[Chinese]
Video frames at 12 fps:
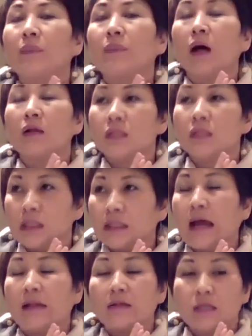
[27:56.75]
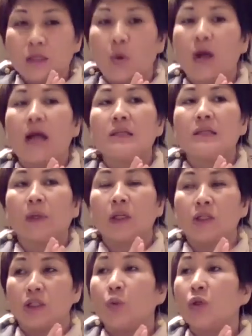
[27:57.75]
啊自体干自我干细胞的
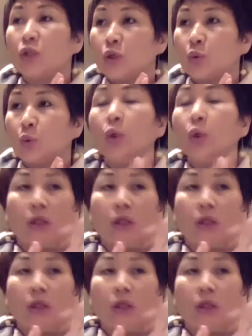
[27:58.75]
激活技术，